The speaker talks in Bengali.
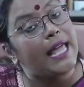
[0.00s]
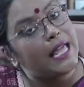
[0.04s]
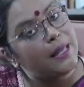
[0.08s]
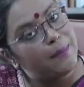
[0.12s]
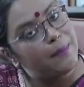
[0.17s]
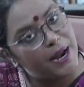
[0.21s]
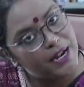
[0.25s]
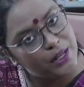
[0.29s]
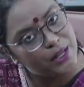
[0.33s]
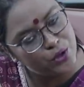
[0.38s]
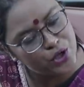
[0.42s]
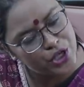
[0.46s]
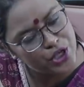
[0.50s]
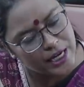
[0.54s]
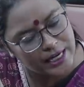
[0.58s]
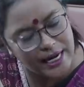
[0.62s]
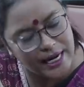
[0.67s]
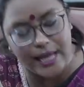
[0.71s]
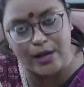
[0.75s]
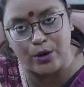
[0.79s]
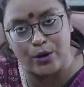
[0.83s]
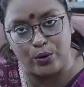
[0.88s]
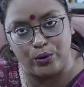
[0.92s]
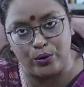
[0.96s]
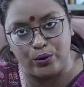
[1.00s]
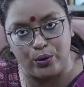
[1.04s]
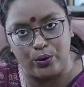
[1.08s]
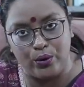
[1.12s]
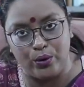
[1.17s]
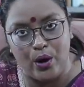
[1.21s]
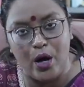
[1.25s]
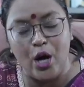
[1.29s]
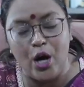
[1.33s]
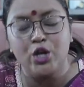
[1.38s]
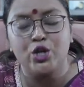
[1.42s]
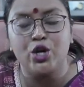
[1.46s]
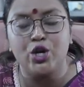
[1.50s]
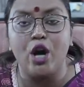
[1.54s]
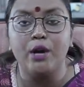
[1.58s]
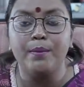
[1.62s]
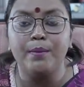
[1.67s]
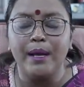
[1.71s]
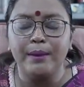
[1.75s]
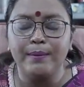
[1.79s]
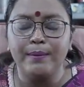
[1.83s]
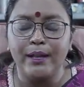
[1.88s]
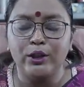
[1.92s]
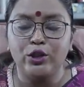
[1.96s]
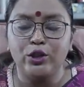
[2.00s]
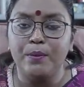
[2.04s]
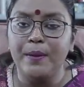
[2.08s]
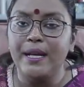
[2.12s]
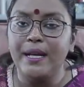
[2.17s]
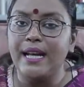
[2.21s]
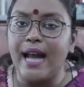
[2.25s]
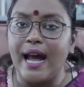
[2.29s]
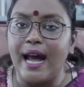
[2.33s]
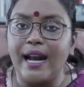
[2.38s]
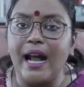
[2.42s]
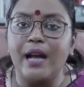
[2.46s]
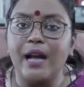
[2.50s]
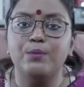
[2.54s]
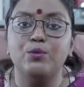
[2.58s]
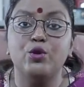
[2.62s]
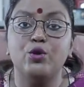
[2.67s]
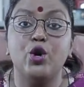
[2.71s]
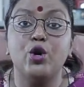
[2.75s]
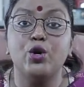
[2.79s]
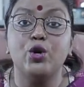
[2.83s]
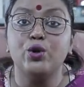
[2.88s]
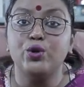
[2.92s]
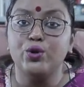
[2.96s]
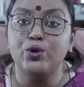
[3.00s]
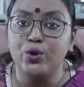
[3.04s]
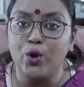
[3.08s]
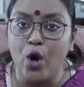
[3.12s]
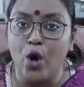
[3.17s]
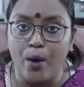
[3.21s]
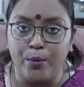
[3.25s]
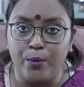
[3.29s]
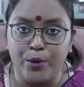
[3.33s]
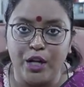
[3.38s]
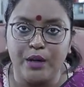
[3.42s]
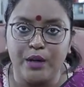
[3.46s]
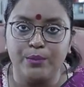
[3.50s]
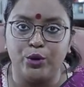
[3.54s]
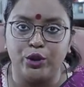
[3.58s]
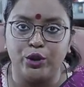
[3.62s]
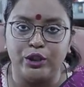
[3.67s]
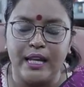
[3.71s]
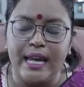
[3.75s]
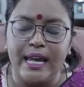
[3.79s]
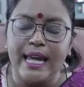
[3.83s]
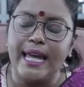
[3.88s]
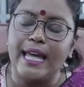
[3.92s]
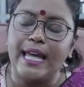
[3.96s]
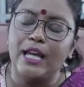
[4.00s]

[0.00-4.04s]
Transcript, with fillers: এবারেও সেটাই হতো সংবাদ মাধ্যমের নানান মুখরোচক খবরের মধ্যে